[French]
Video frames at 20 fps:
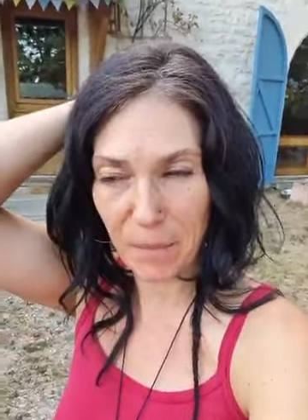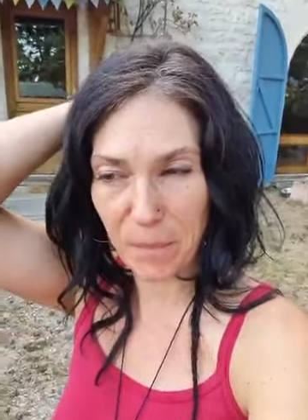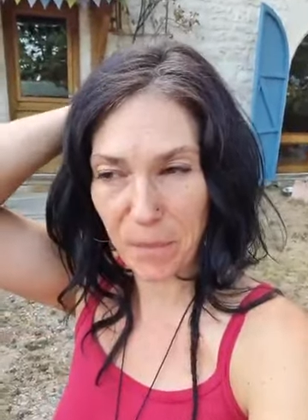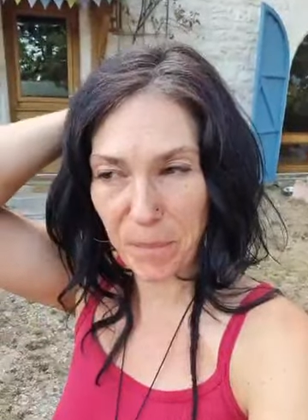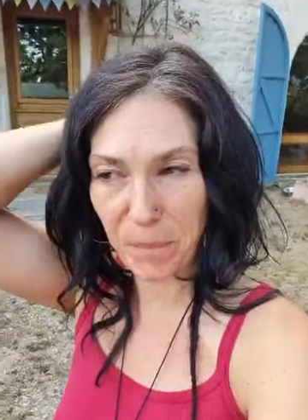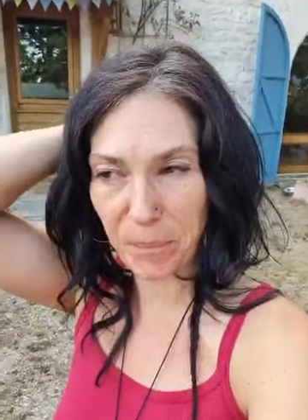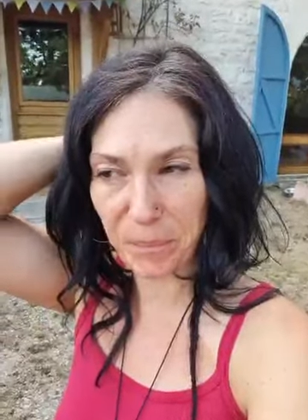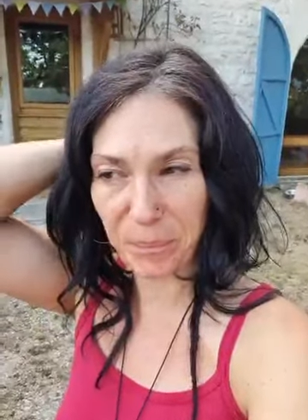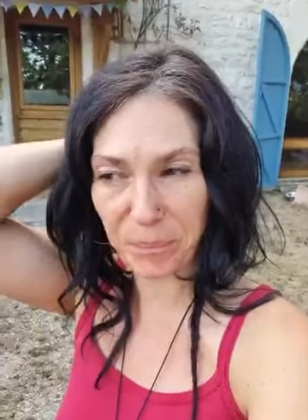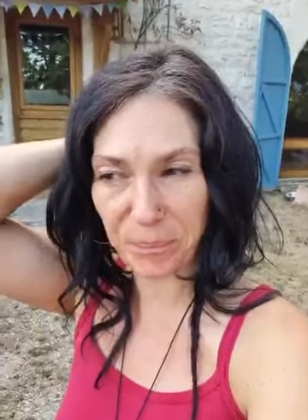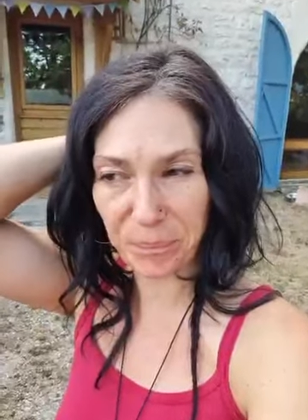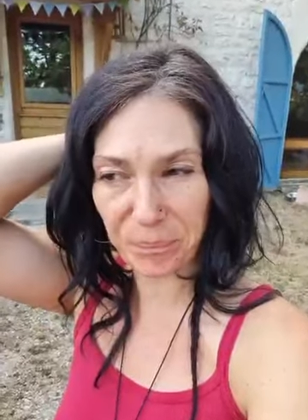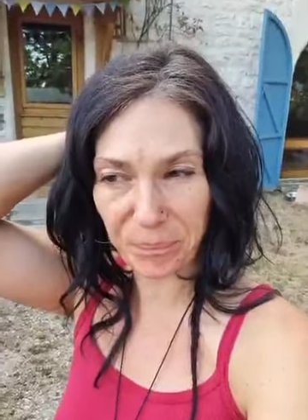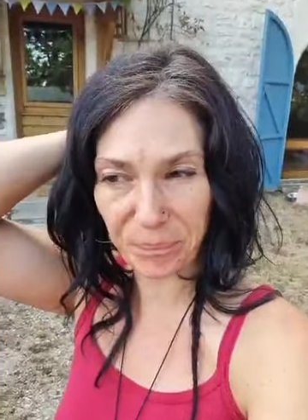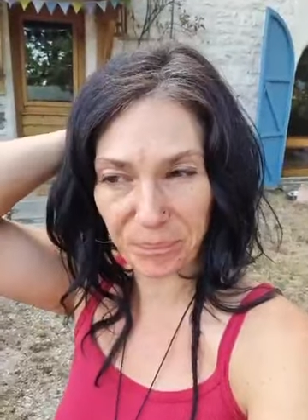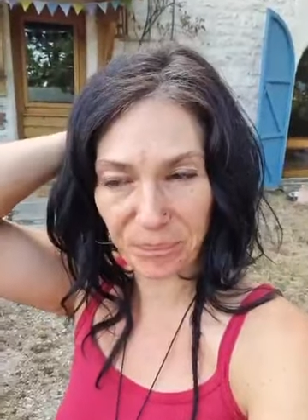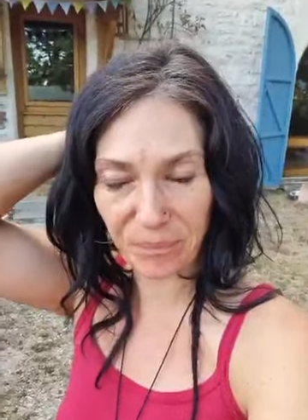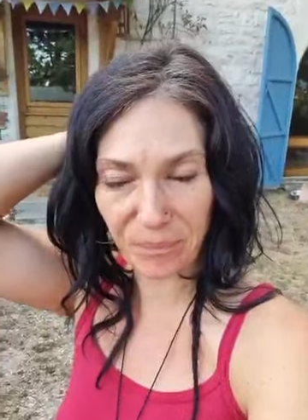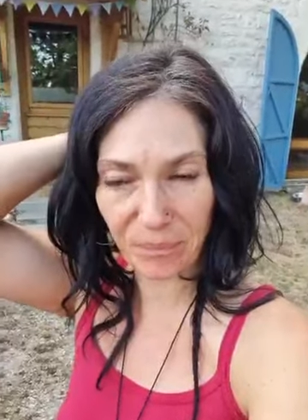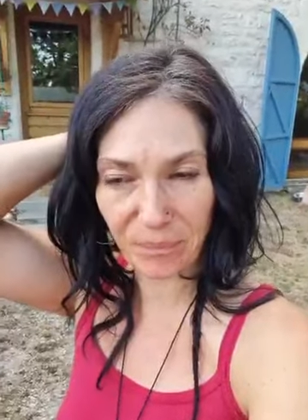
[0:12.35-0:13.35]
hum,
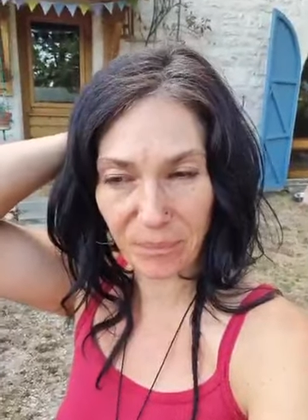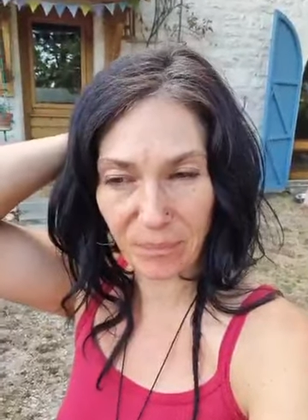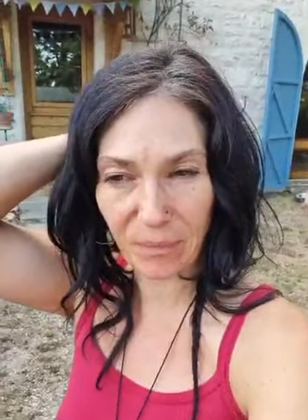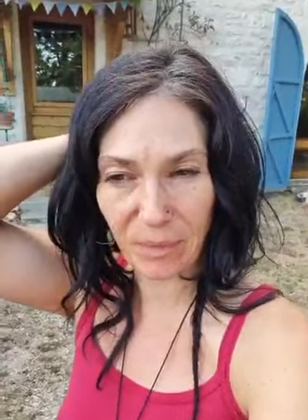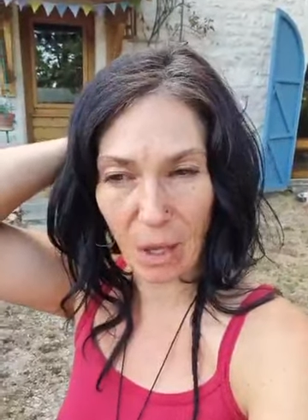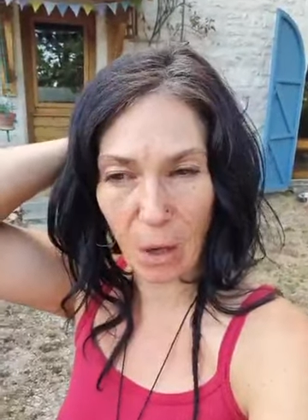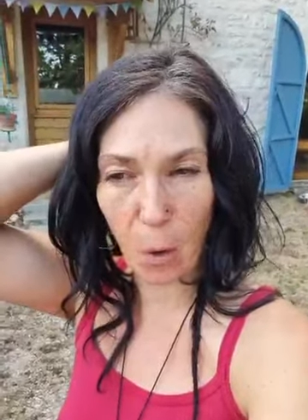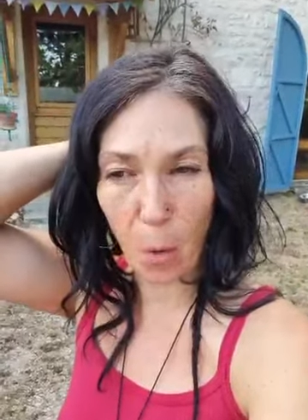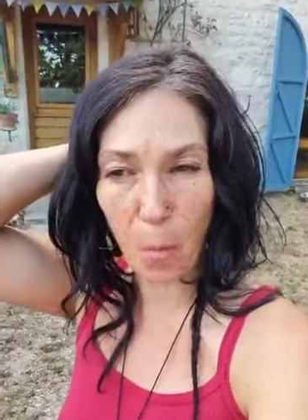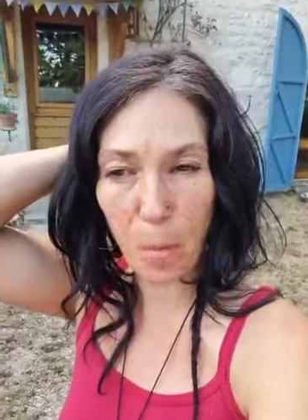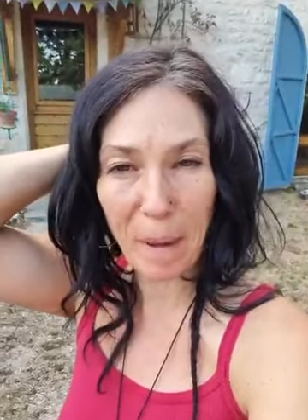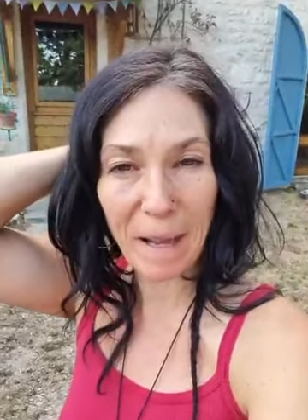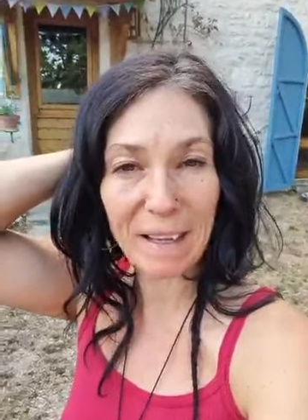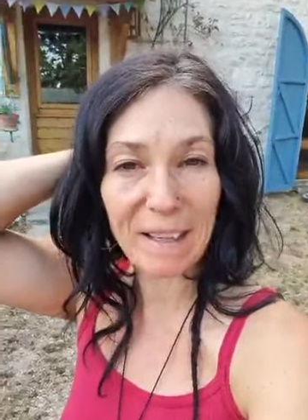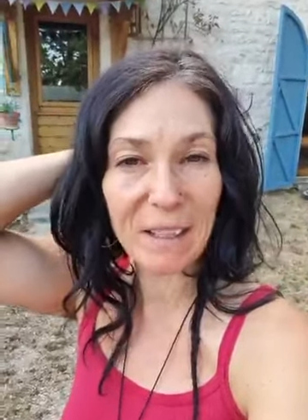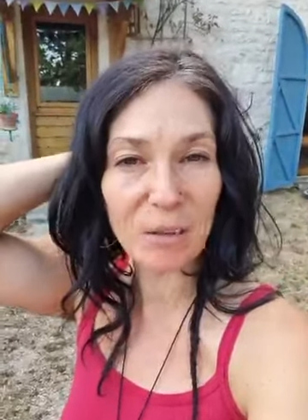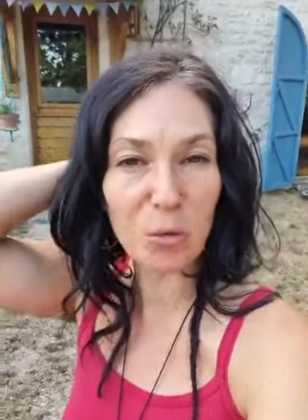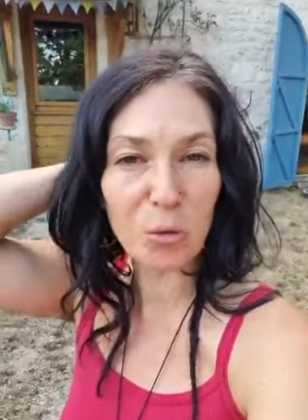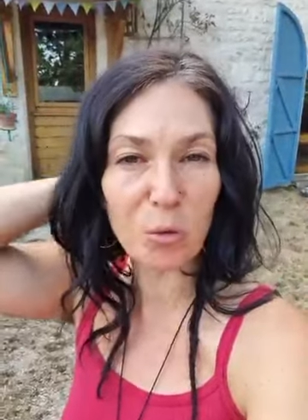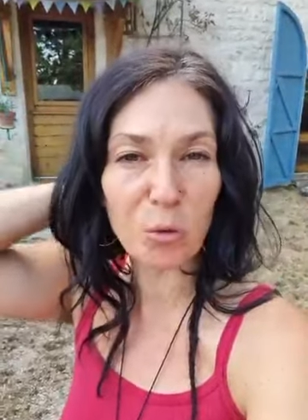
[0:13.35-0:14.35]
on
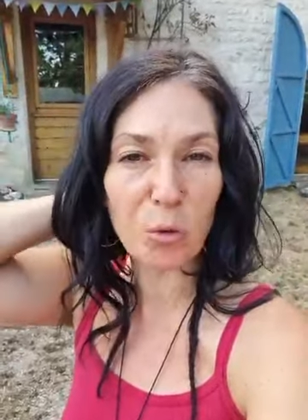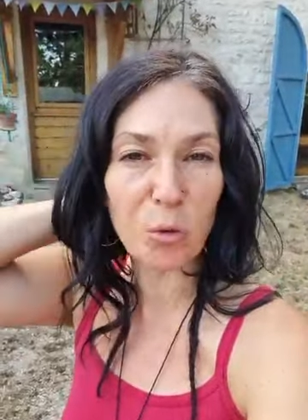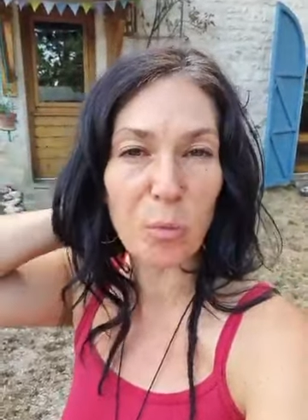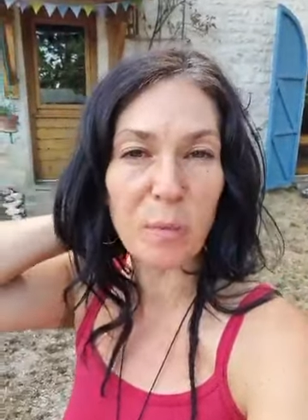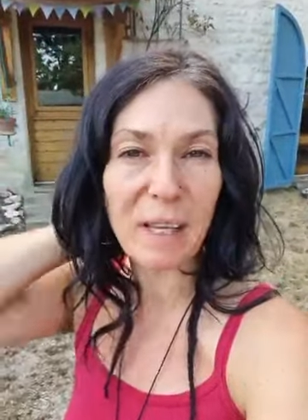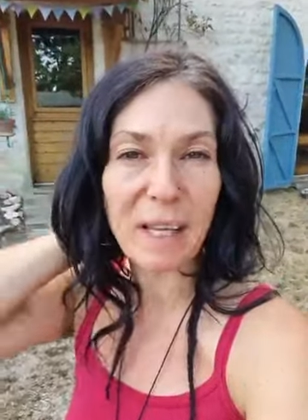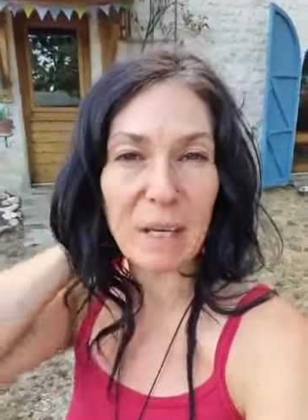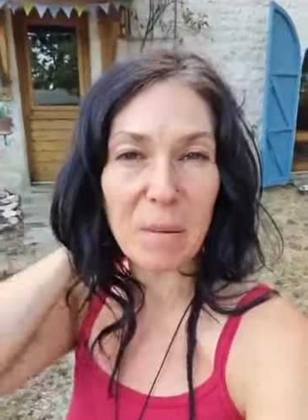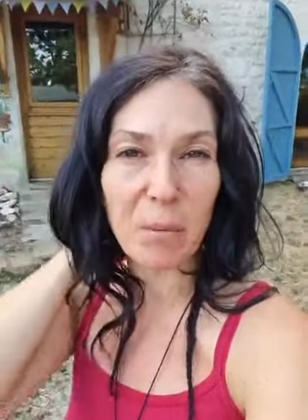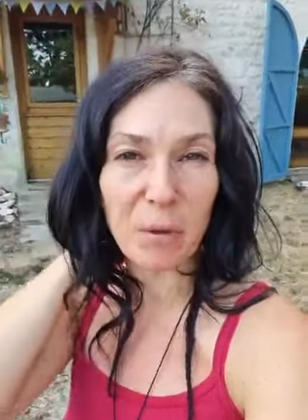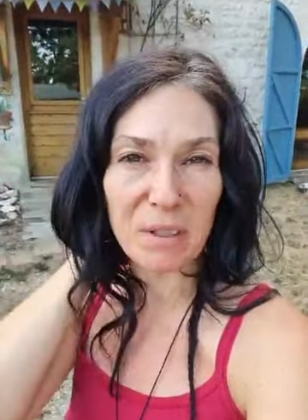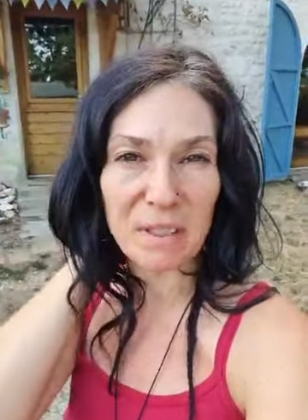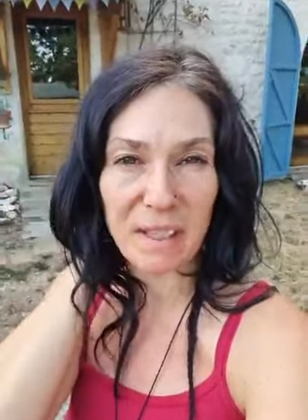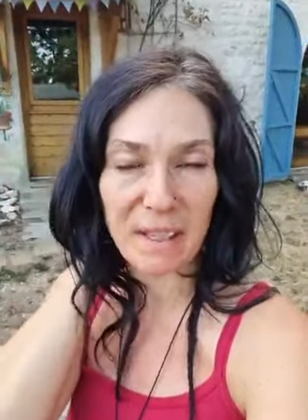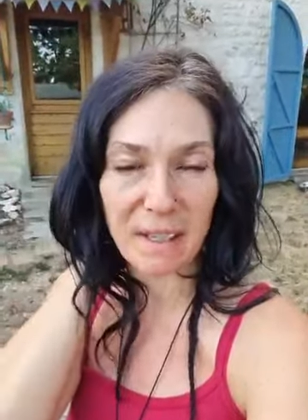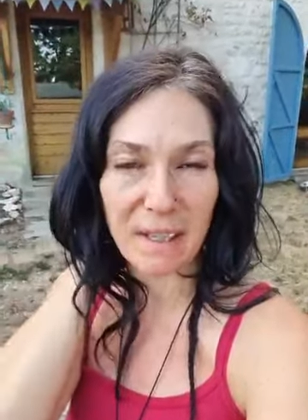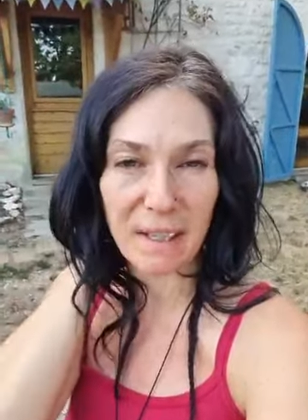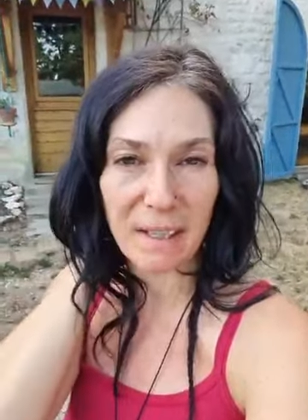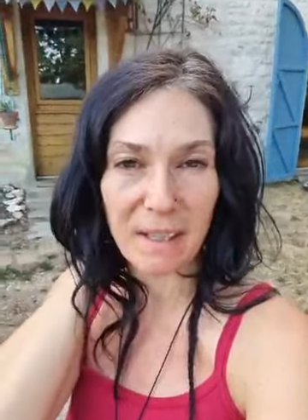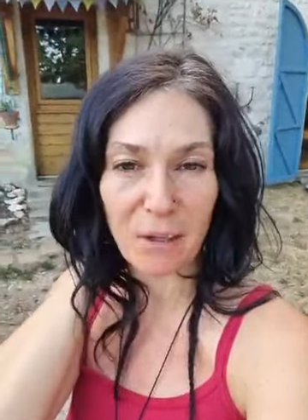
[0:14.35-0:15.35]
parlait d'autonomie alimentaire.